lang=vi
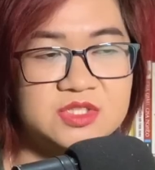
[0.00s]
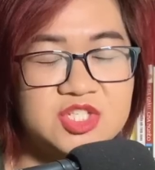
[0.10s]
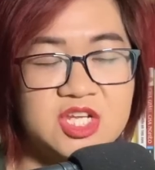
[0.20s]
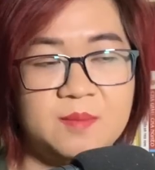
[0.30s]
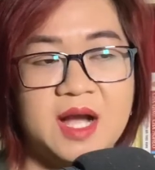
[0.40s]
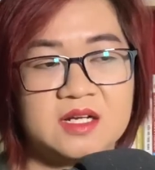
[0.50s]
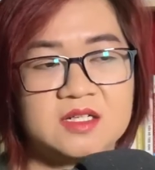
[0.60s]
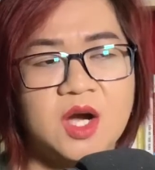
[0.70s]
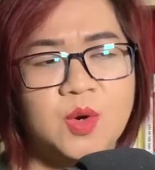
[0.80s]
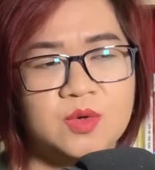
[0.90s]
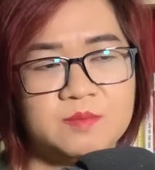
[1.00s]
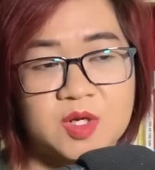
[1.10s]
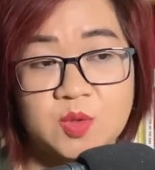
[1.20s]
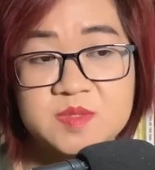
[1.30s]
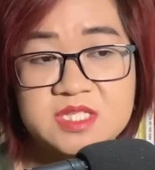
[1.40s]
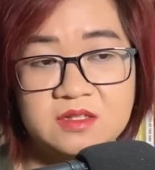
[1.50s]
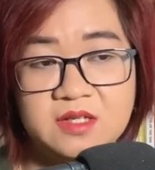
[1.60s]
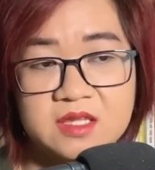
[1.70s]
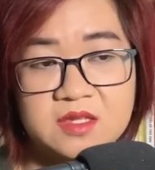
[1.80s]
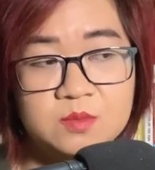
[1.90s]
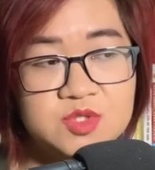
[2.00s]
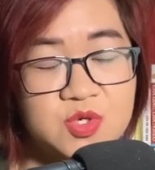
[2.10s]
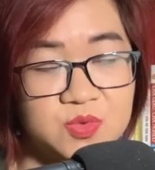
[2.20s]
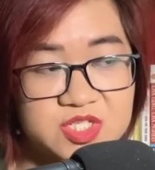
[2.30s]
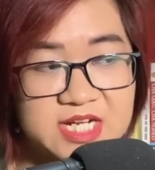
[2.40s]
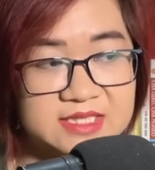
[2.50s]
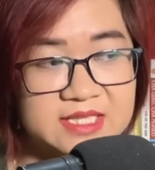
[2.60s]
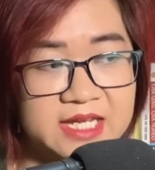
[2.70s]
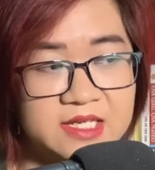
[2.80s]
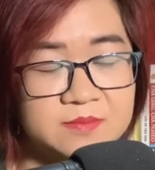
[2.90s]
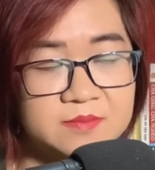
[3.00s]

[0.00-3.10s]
Chỉ bằng cậu mà cũng xứng để tông chủ ra tay?